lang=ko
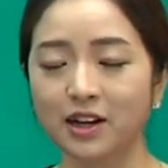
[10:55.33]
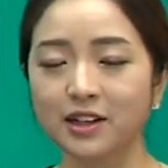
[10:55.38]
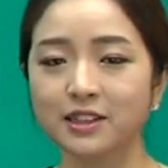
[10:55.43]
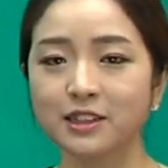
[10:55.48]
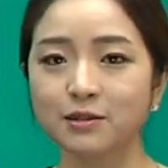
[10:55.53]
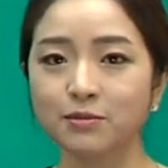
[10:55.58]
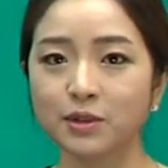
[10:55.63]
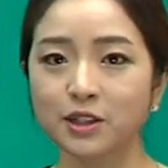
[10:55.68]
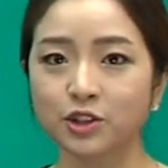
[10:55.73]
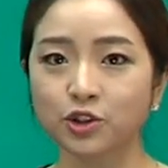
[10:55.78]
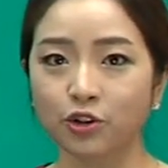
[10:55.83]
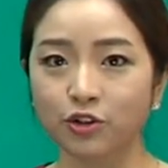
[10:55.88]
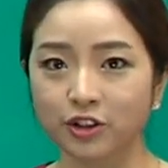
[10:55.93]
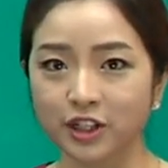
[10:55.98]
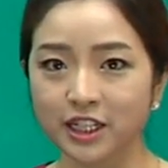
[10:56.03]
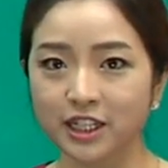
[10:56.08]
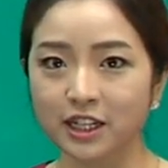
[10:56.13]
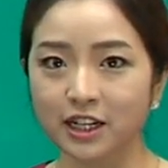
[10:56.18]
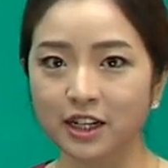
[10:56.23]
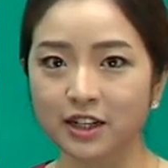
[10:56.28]
하지만
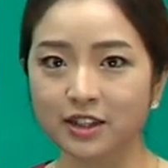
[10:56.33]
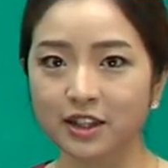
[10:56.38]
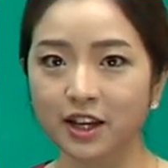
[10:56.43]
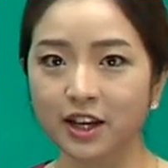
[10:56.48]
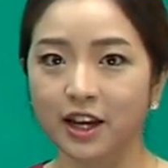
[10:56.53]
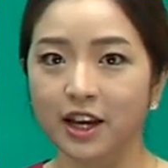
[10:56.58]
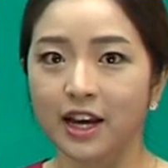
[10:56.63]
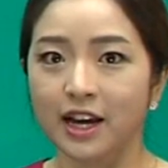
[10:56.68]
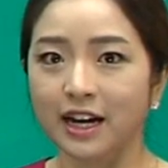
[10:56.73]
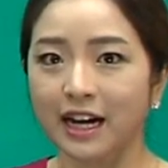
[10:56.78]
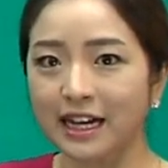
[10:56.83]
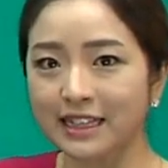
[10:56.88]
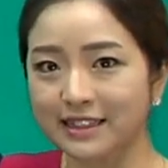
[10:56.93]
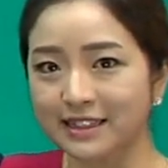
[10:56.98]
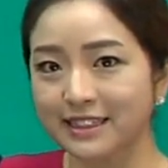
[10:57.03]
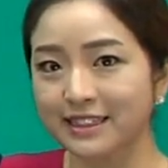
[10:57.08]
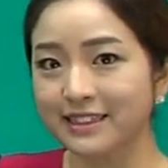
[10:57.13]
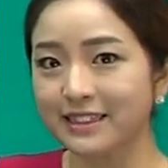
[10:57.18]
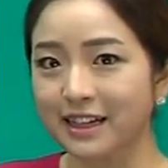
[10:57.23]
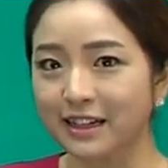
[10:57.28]
정리를 할 때
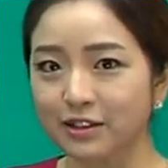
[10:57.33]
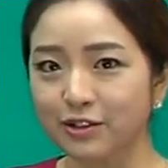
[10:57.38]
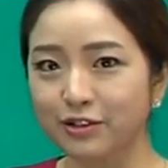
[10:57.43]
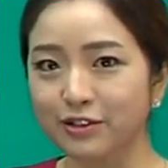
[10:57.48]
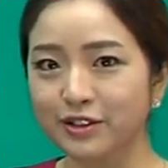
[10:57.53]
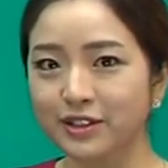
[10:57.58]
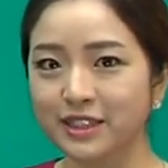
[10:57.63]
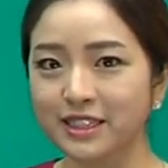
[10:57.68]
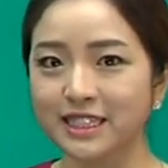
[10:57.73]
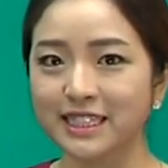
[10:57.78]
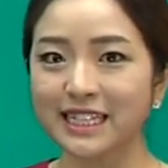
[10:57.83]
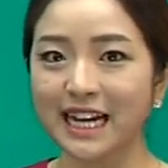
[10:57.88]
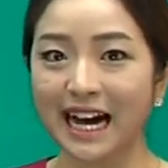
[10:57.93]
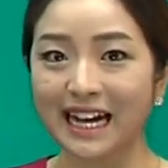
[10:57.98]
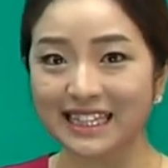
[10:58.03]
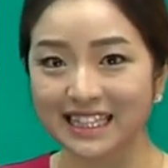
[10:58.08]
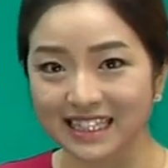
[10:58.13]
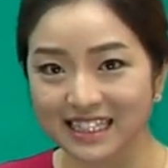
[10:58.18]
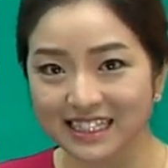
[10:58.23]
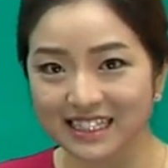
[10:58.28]
같은 단어를 쓰지
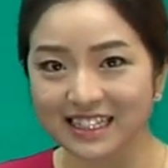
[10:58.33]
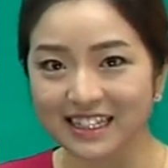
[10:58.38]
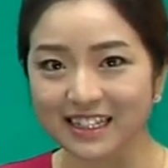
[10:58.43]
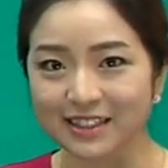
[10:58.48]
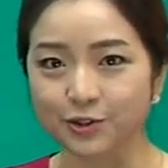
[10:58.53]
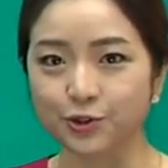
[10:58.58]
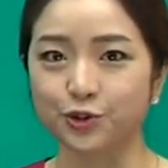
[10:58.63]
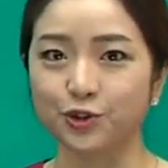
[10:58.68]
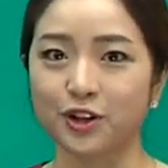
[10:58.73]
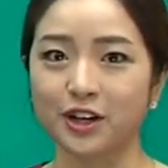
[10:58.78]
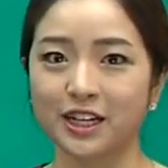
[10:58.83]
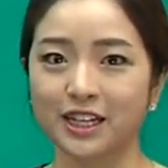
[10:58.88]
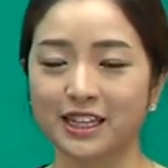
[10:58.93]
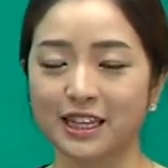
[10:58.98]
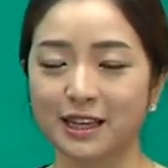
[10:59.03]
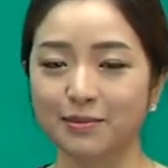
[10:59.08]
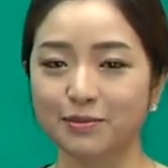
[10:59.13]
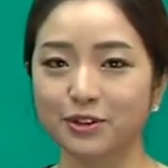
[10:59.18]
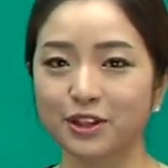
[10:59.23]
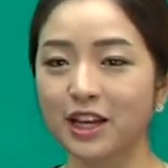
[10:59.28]
않는 게 중요하기
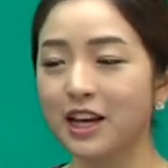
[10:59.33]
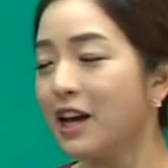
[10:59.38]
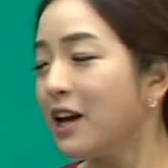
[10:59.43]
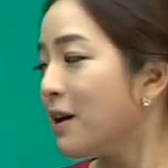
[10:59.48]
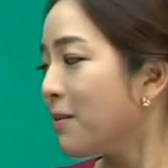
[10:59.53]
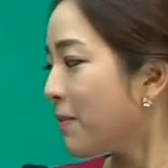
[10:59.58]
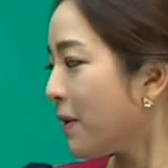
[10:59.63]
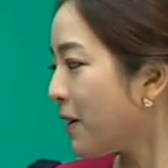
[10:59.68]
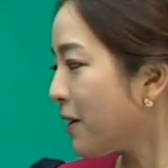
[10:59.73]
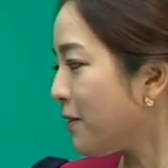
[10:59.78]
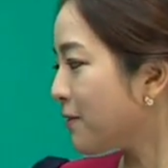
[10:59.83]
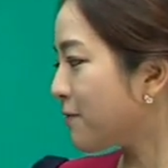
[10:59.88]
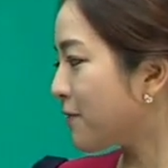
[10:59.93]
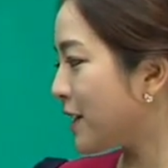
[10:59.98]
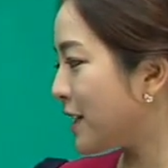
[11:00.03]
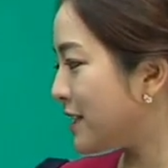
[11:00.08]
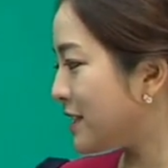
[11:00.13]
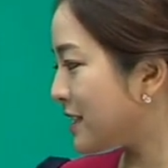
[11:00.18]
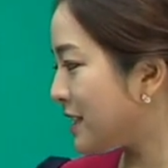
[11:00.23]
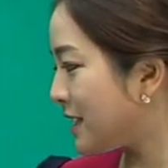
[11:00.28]
때문에
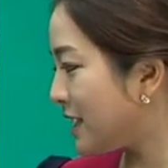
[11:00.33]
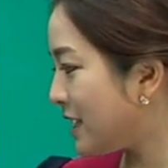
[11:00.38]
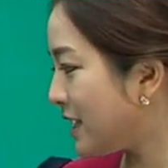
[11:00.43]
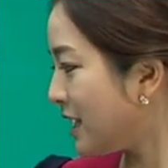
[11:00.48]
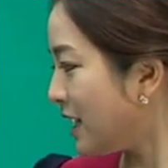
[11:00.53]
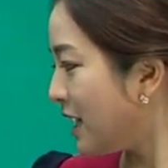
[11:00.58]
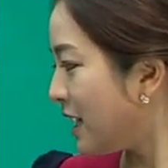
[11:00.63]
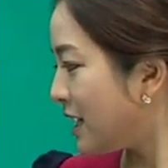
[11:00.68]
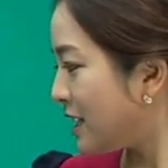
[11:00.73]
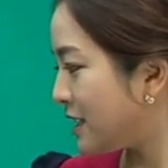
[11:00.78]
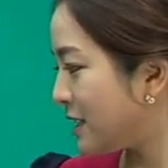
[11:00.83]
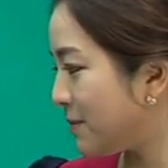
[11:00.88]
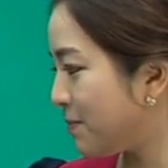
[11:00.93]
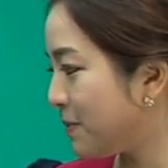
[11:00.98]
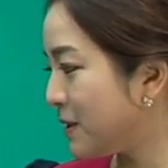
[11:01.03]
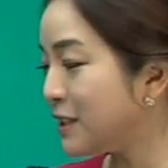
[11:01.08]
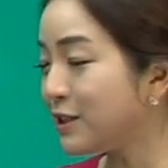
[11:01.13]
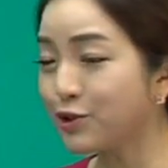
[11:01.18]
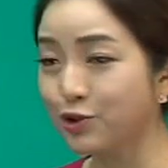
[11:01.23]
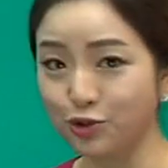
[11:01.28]
paraphrasing이 이제
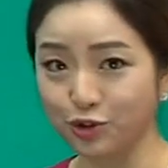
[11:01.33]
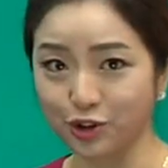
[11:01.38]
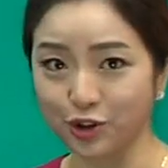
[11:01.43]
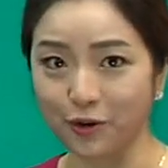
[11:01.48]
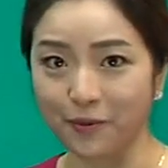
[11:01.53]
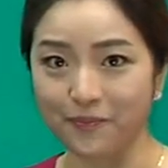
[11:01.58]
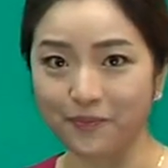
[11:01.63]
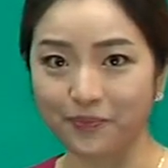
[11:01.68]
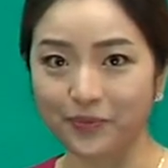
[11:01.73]
필수죠.